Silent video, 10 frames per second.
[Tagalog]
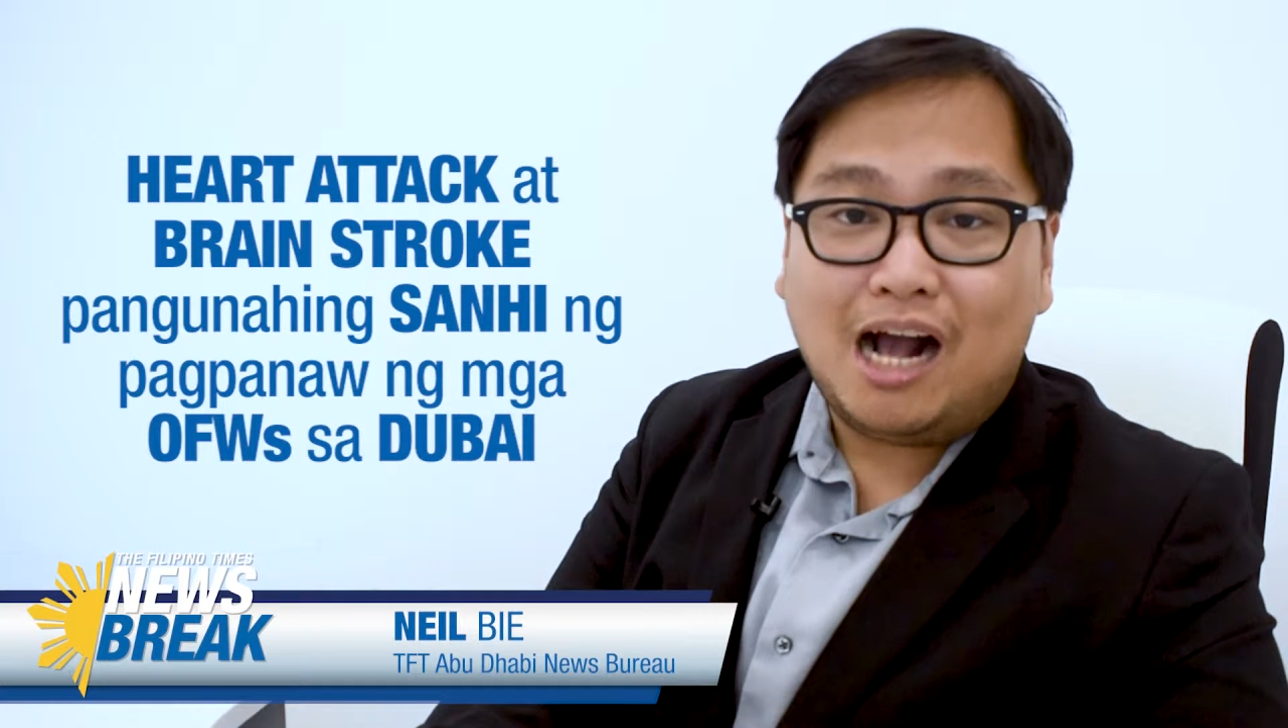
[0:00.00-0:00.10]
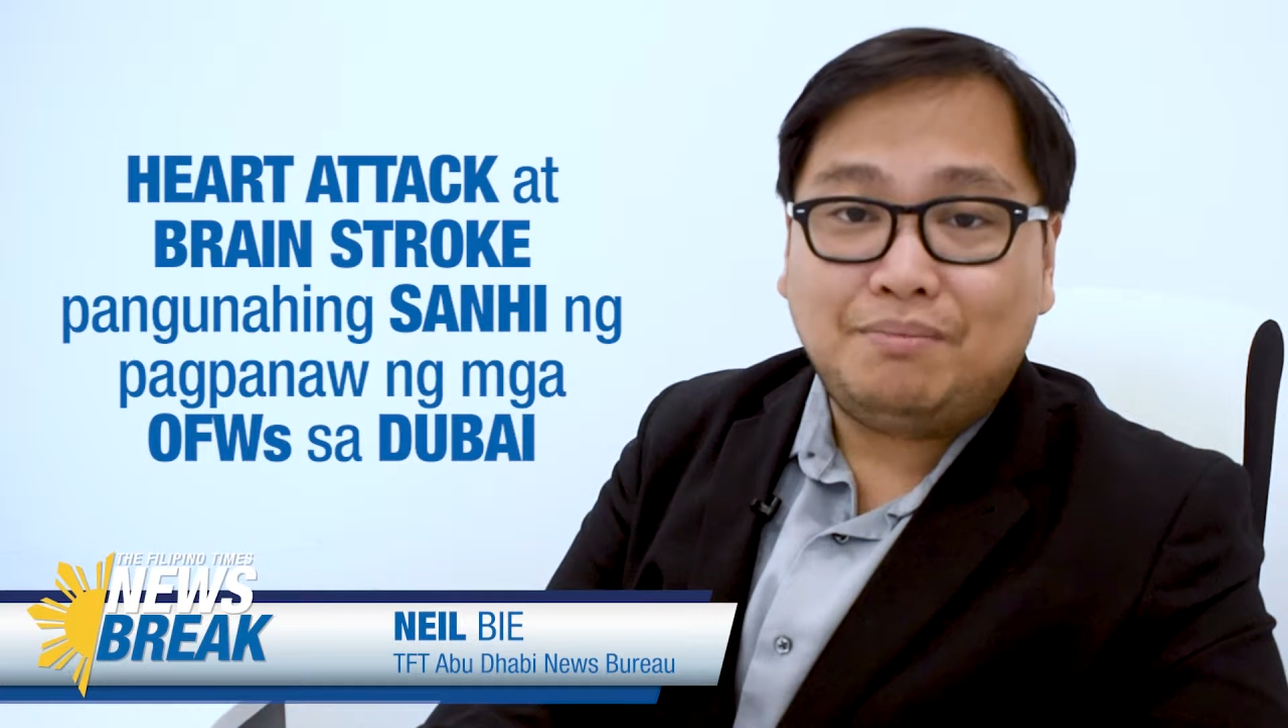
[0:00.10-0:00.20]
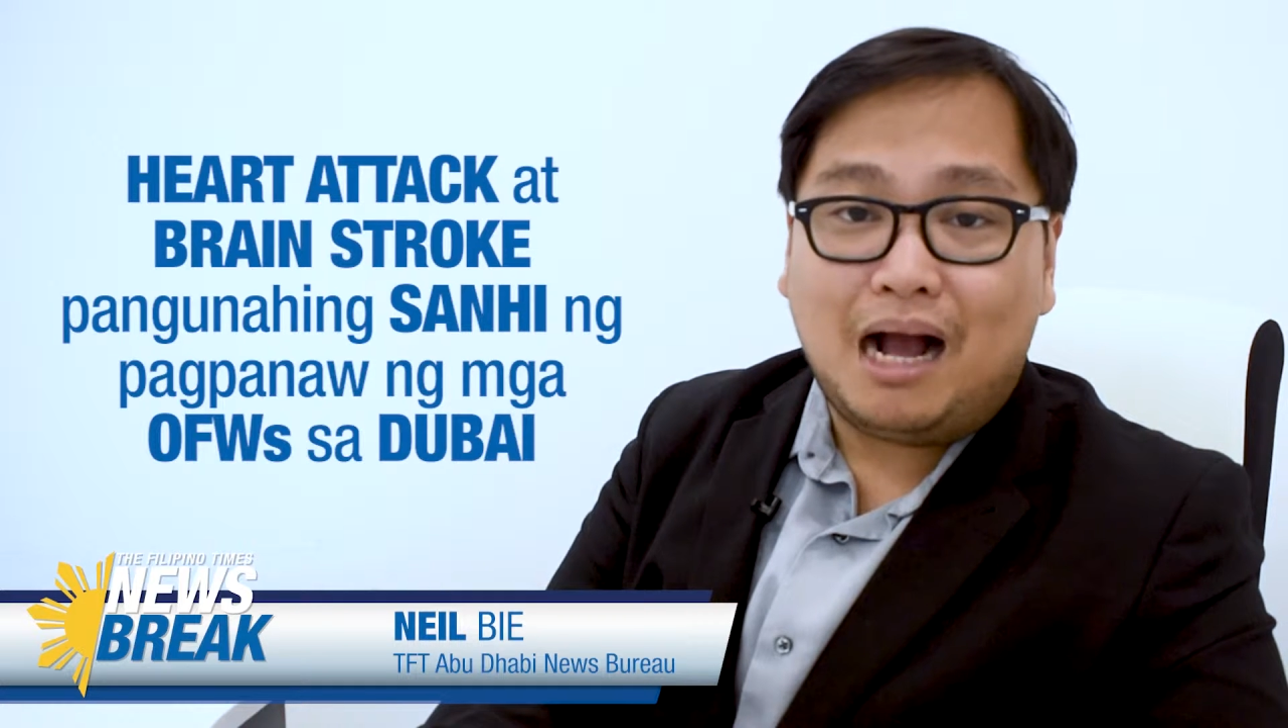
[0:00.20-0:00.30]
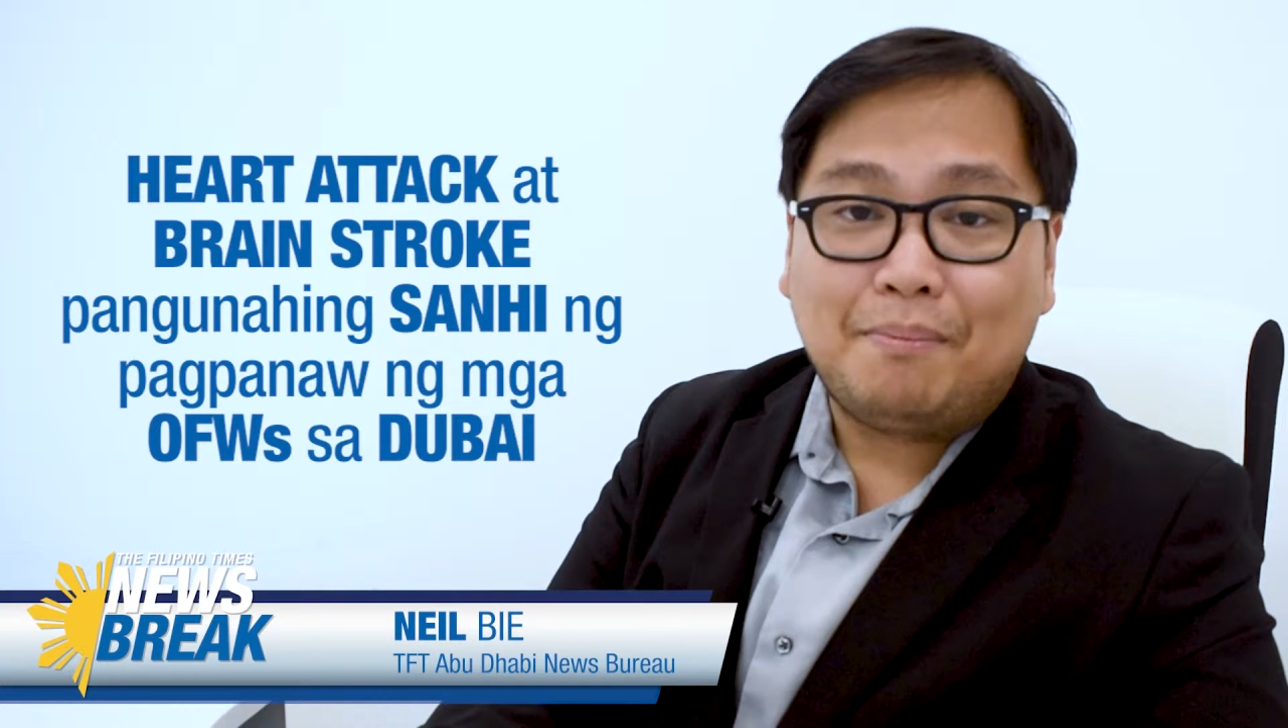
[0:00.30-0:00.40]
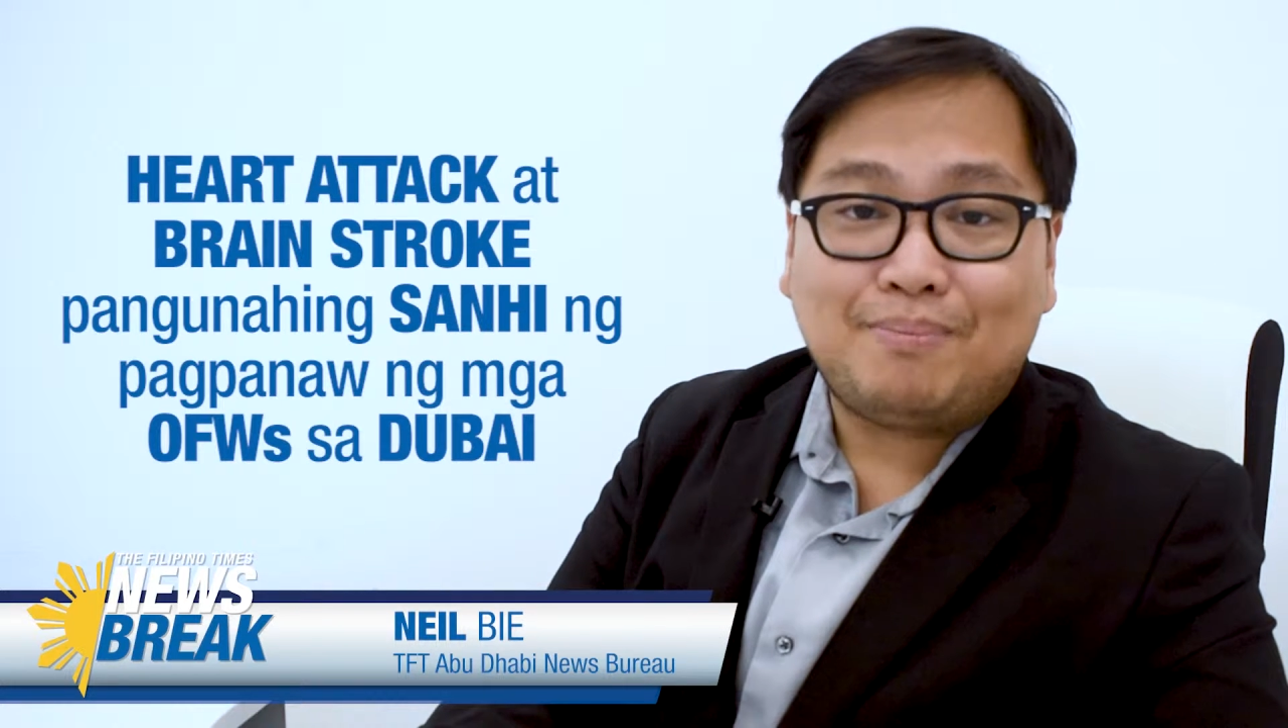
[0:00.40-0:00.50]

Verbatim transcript: ang mga